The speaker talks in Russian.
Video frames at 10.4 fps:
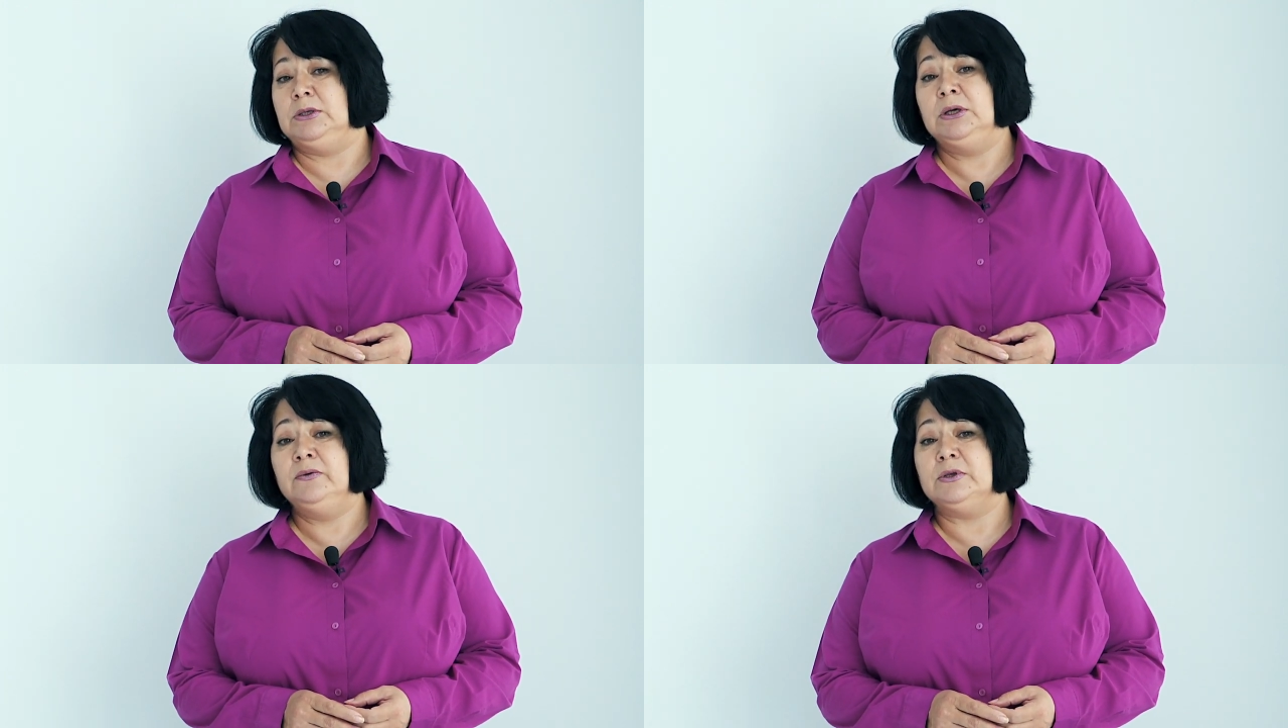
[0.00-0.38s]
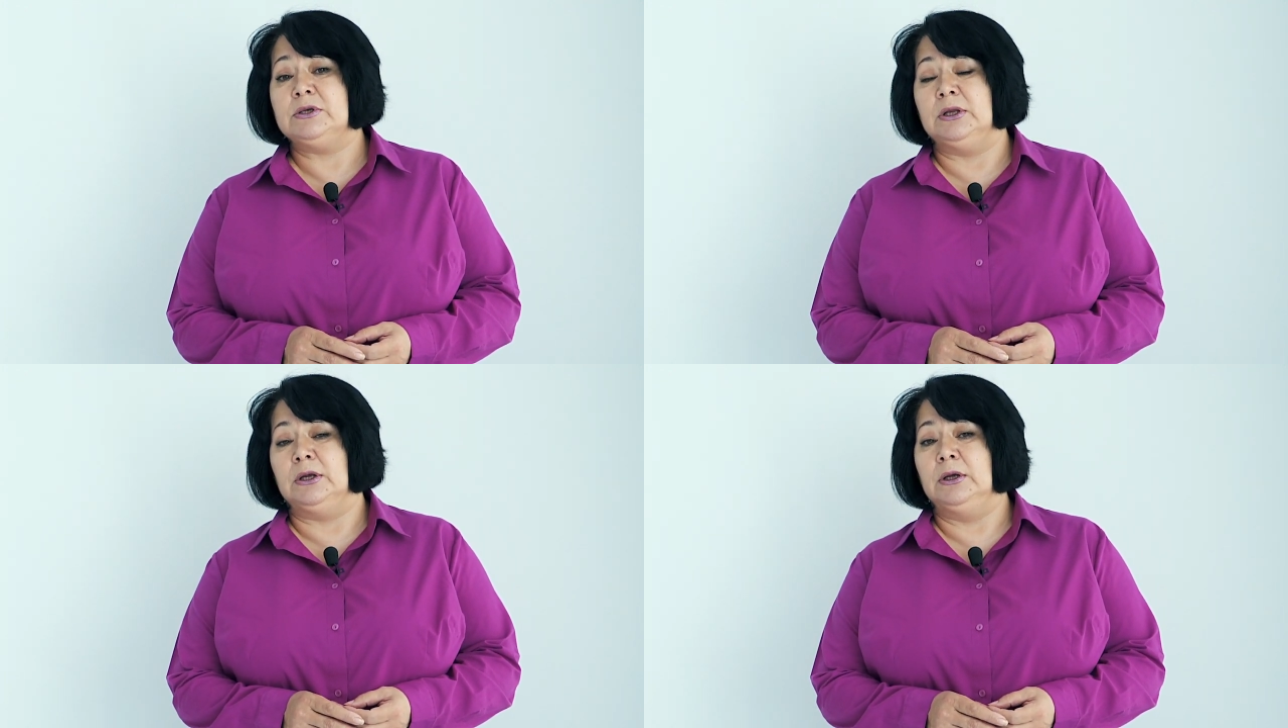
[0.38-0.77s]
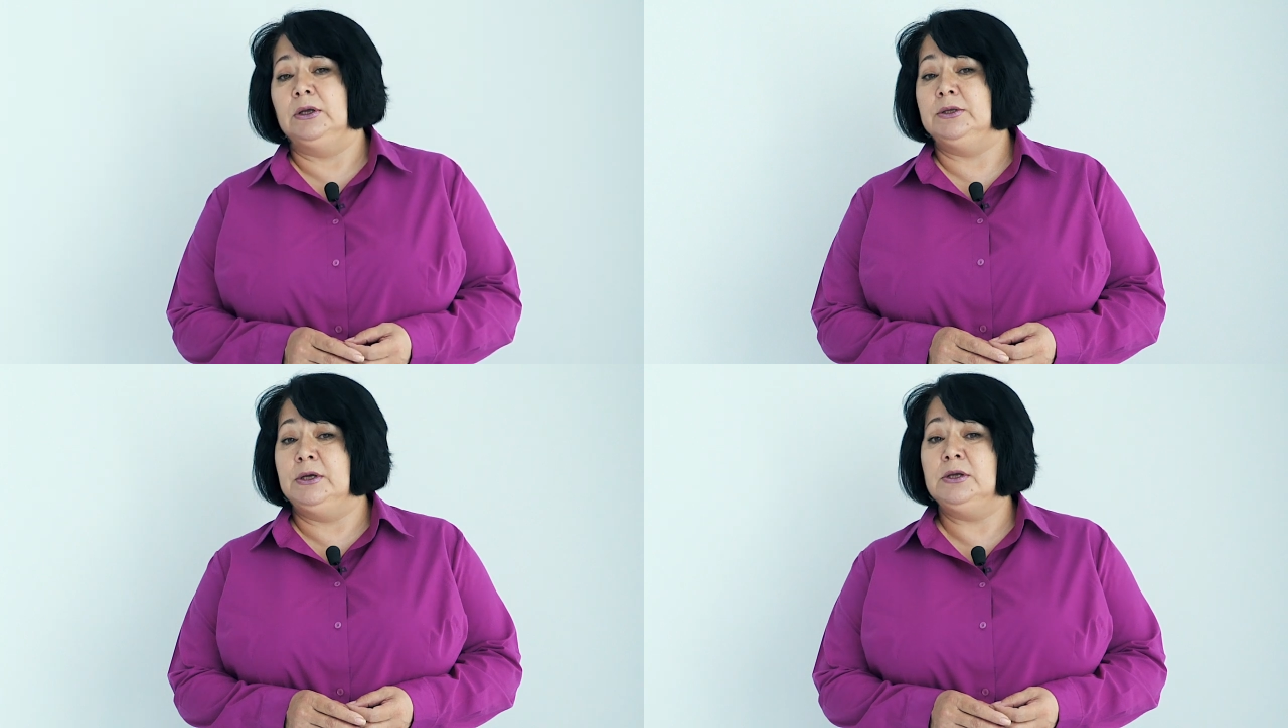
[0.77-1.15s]
следовательно,
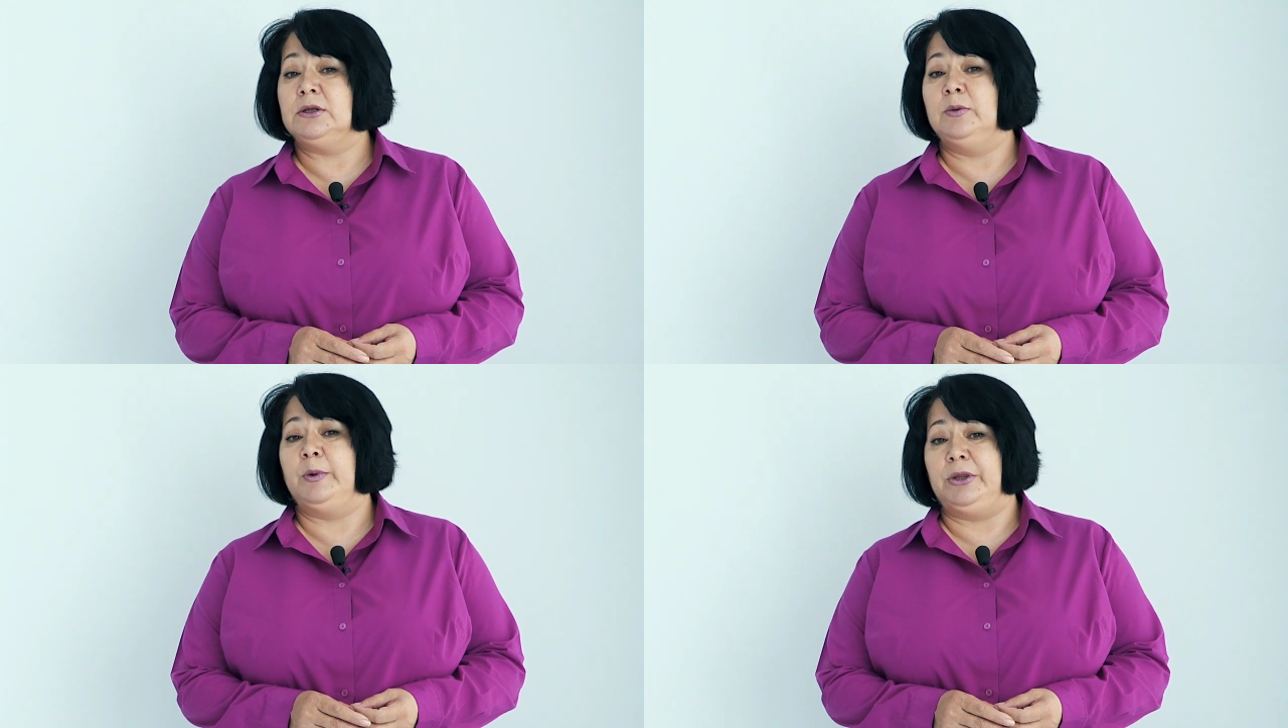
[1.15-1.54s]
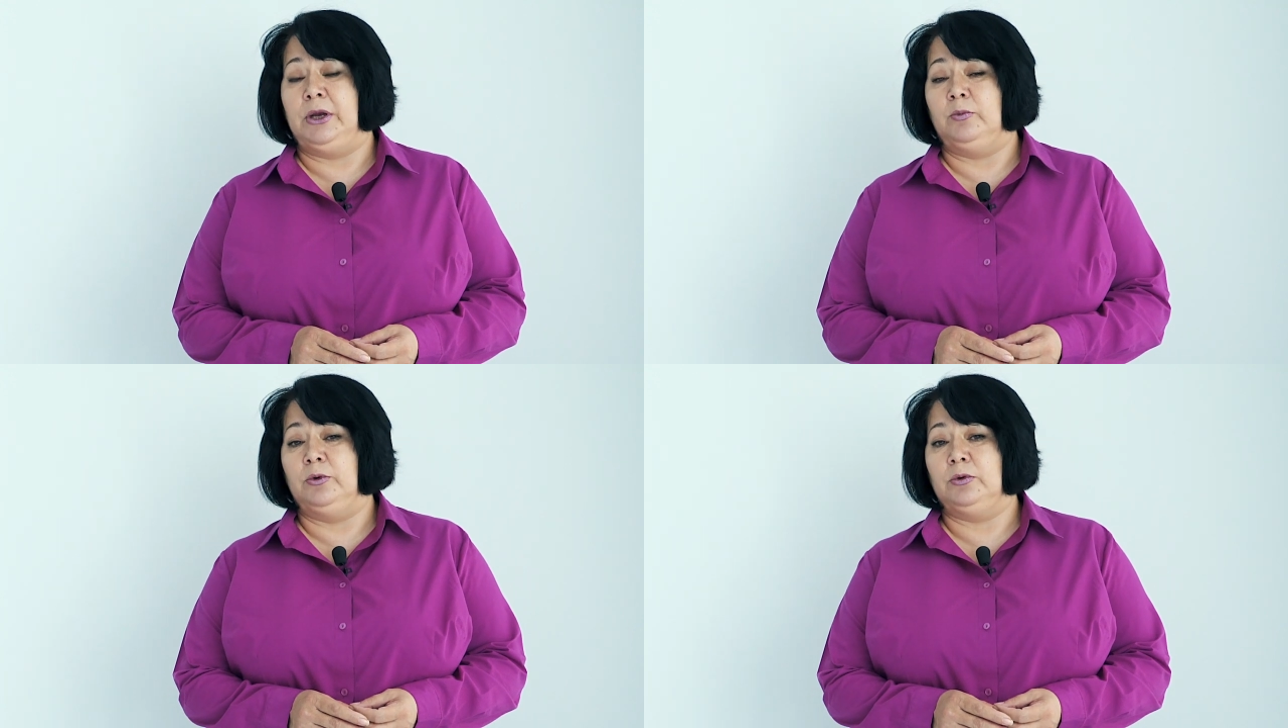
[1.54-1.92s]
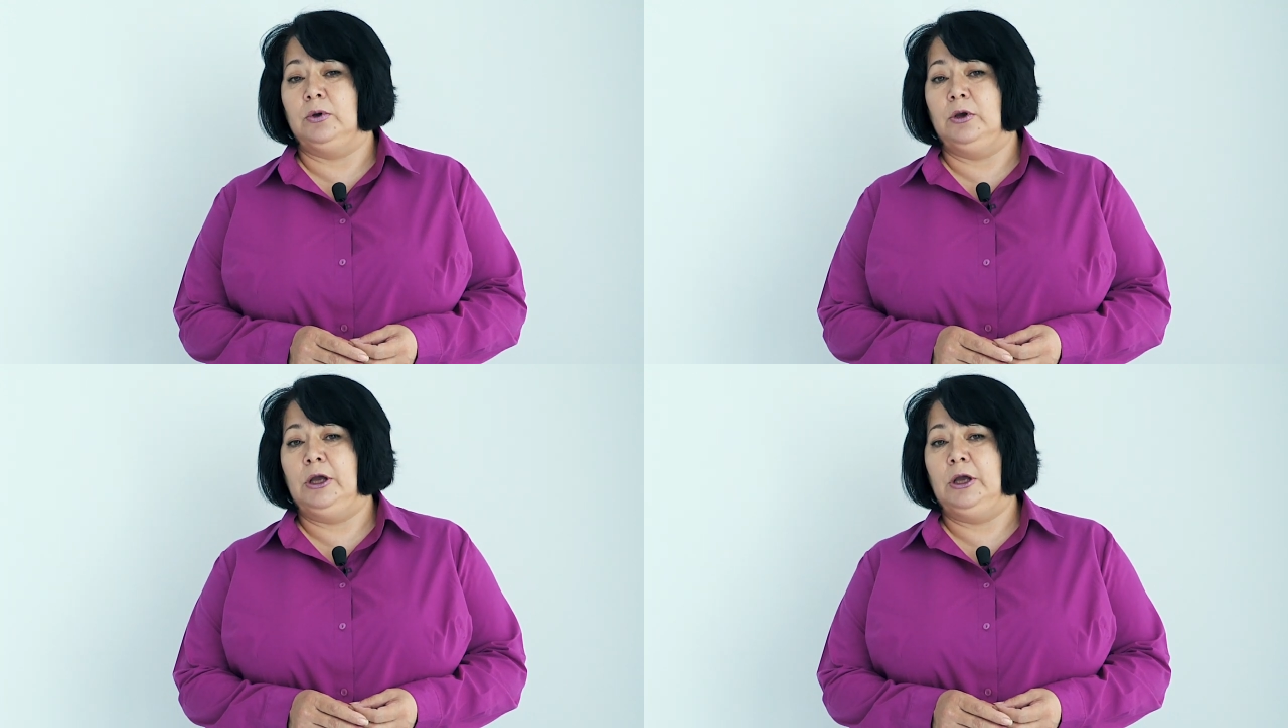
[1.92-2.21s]
денег не потребуют."